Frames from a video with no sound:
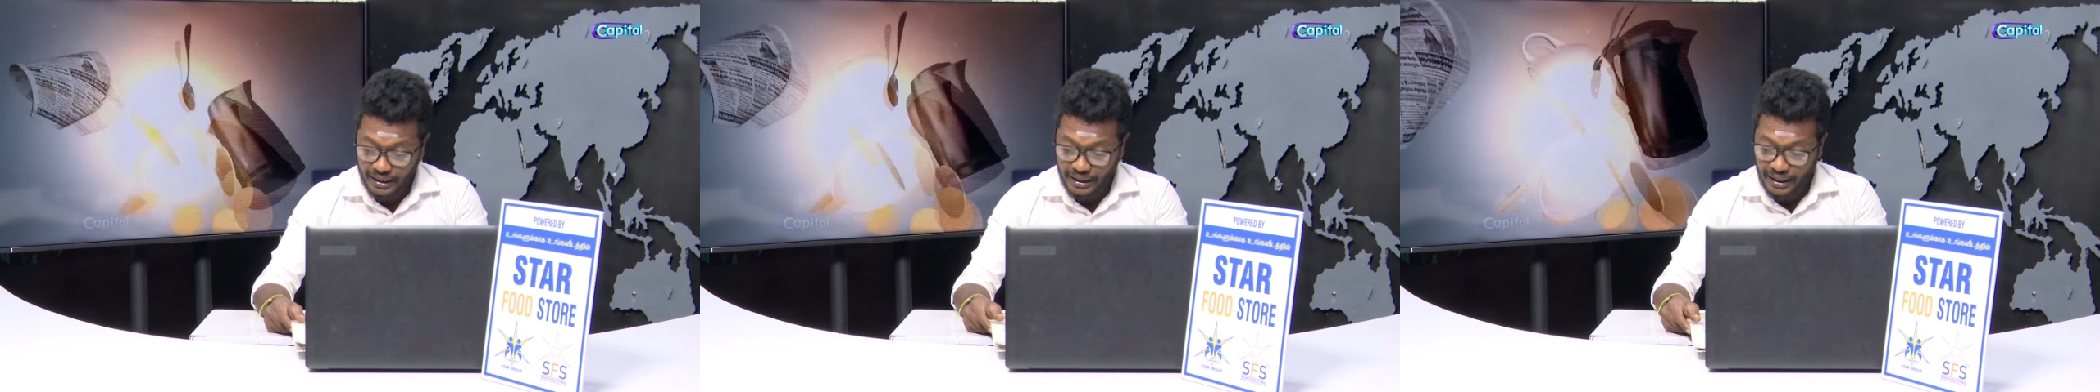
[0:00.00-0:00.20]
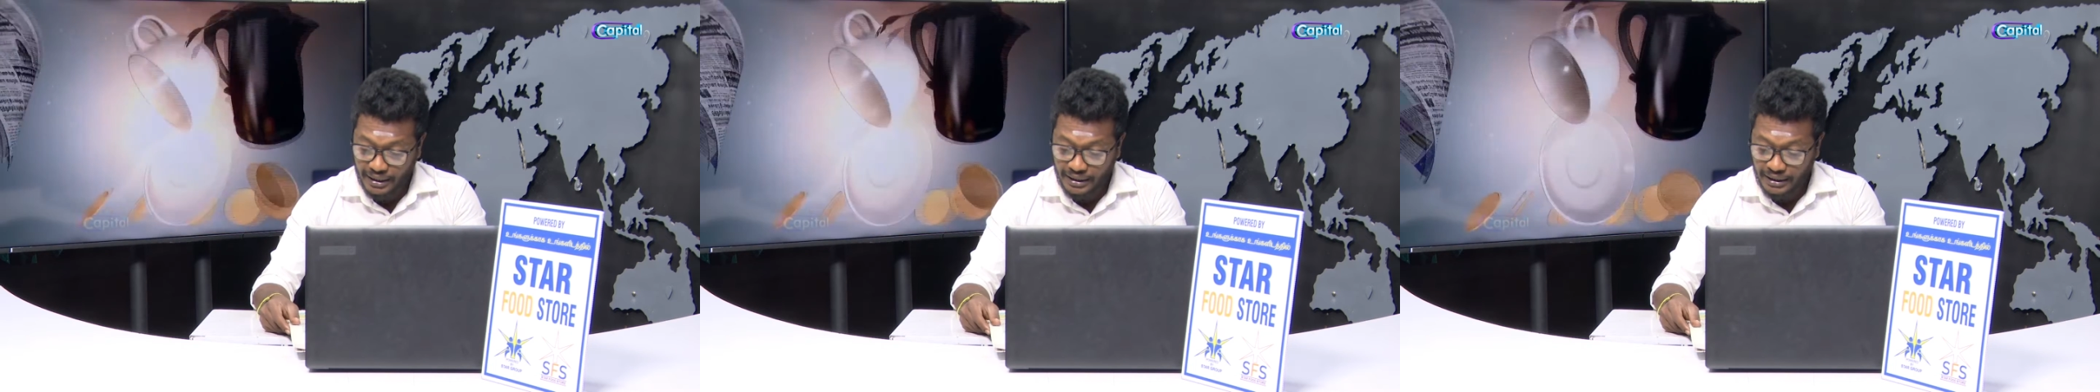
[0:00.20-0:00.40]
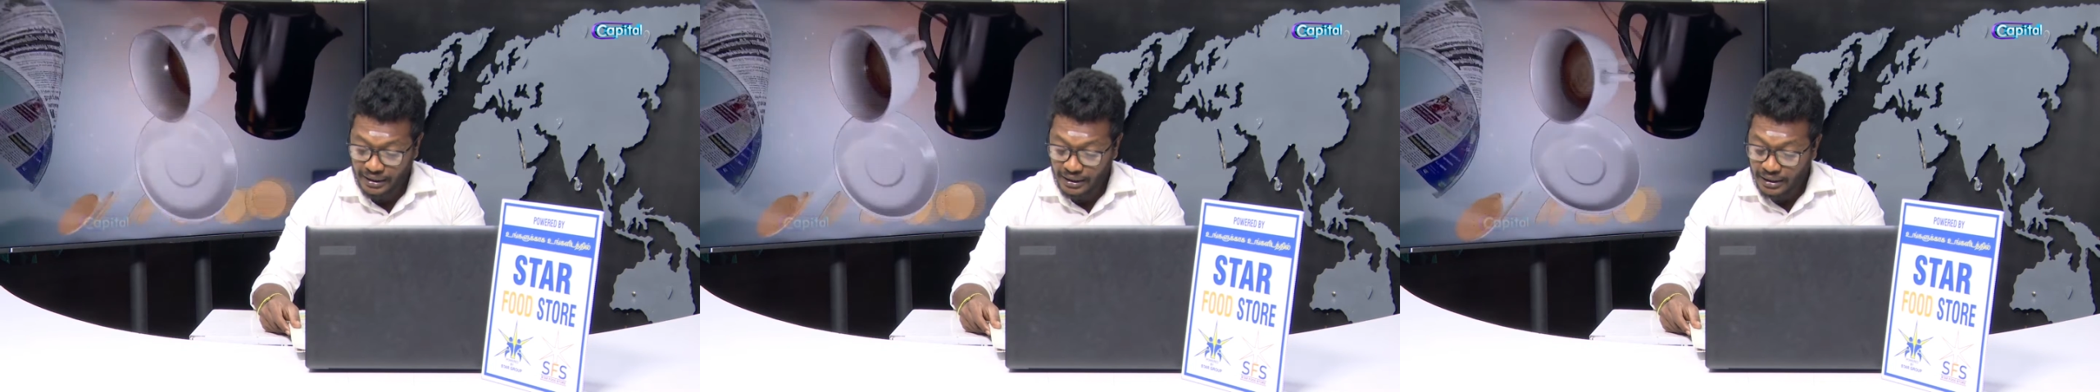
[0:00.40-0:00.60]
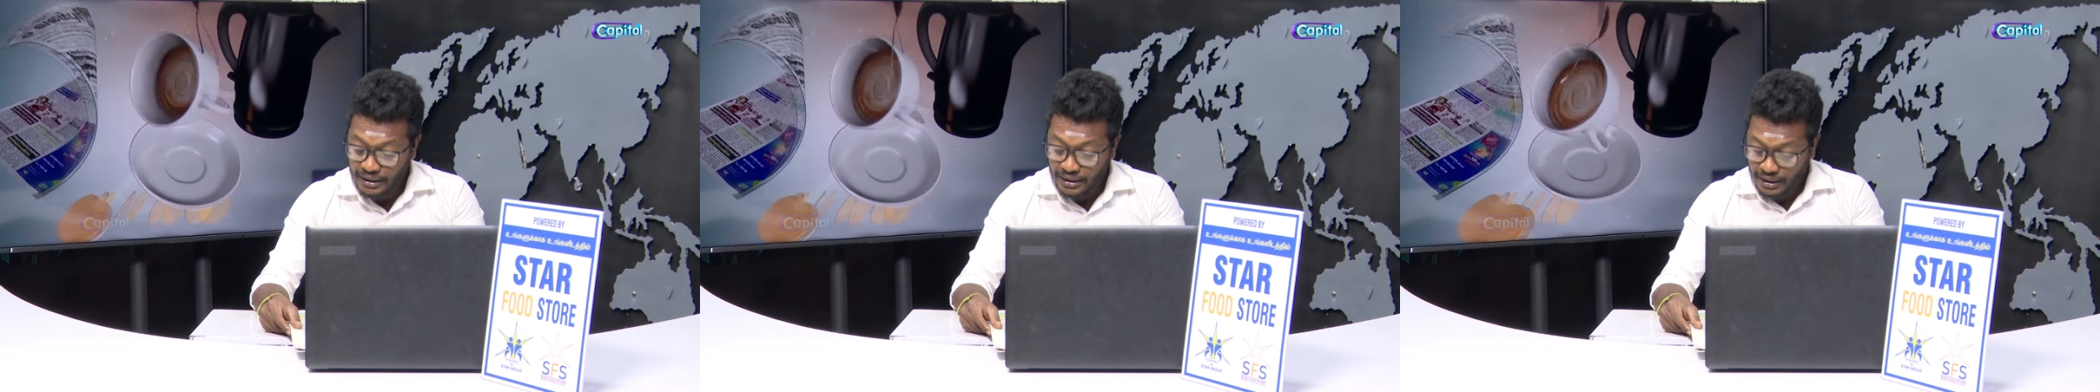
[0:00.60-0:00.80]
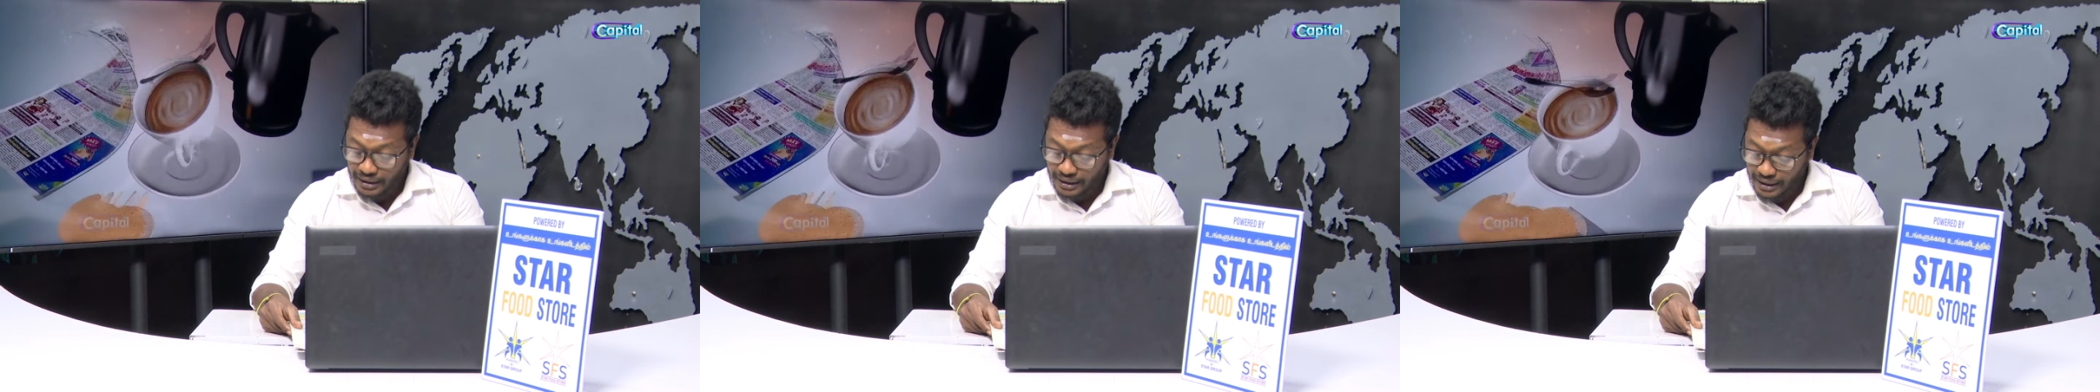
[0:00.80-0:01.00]
இருக்கிறது
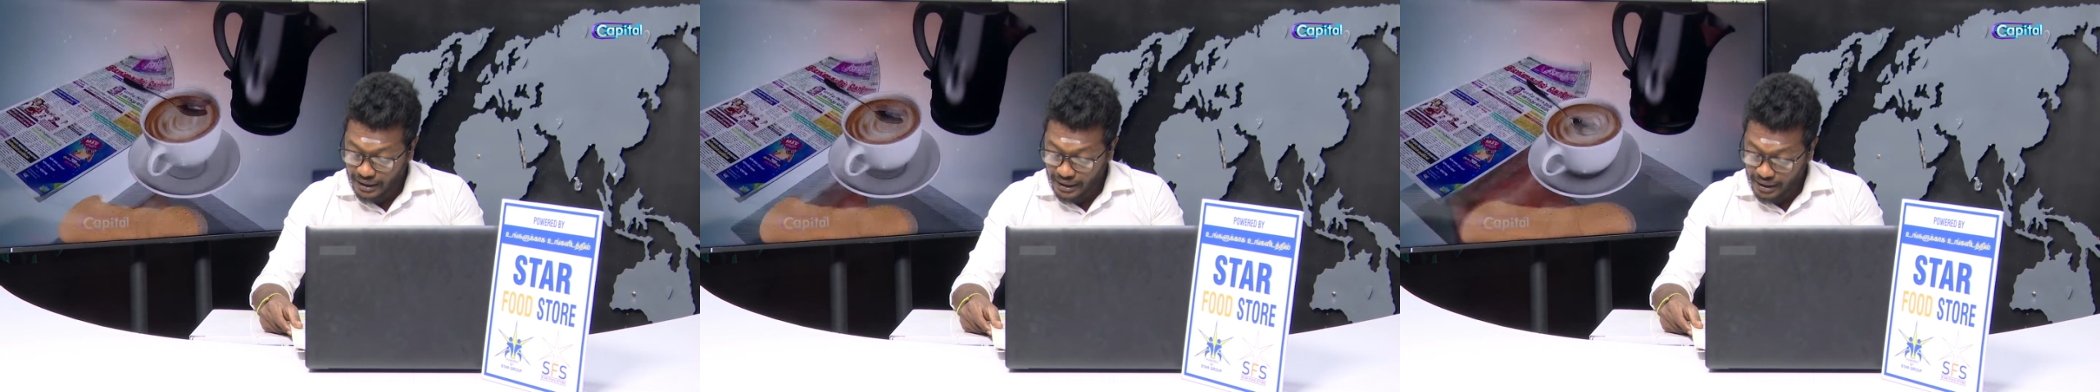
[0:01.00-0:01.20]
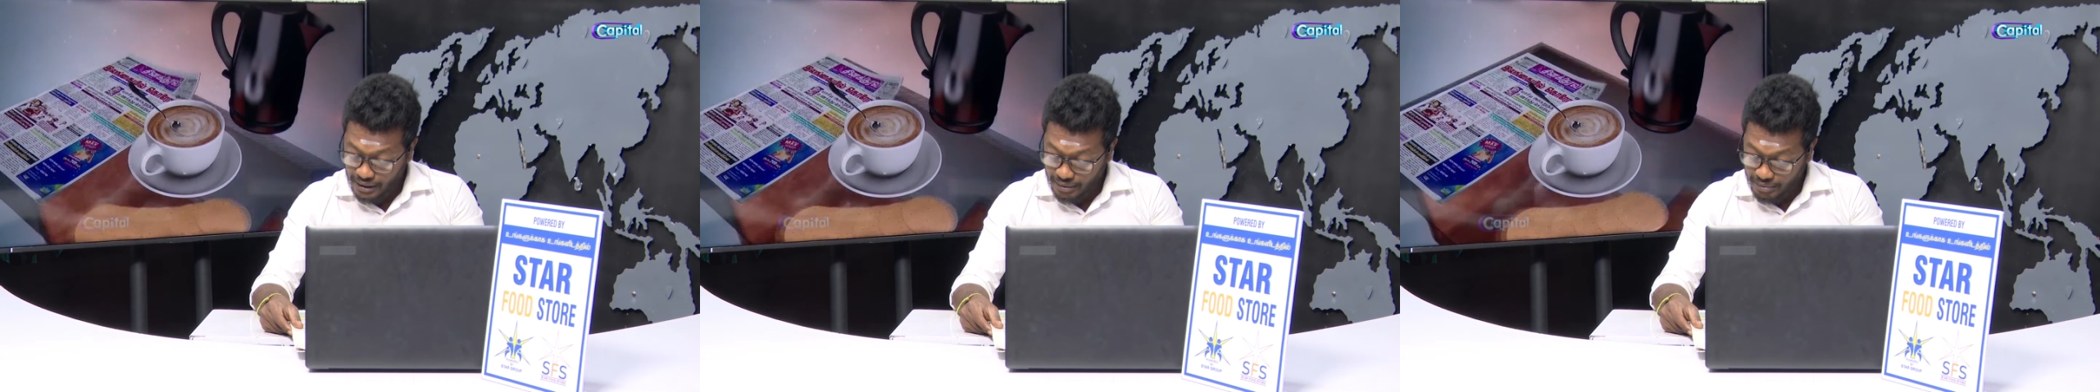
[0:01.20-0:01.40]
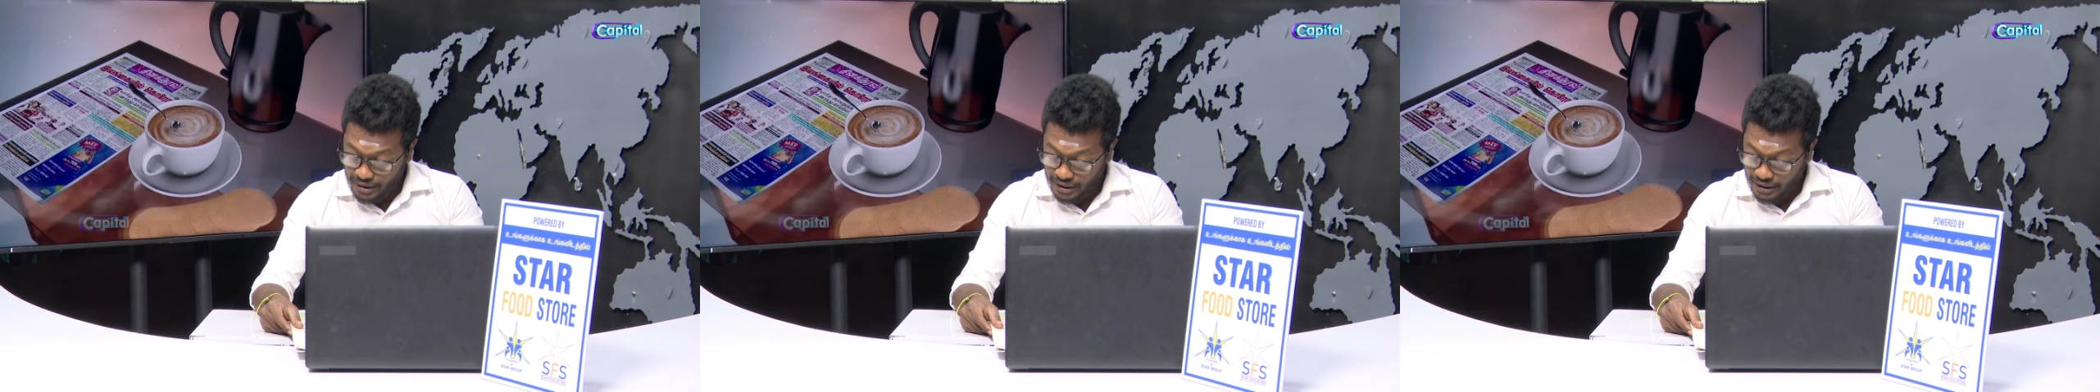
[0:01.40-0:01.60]
அதே நேரம்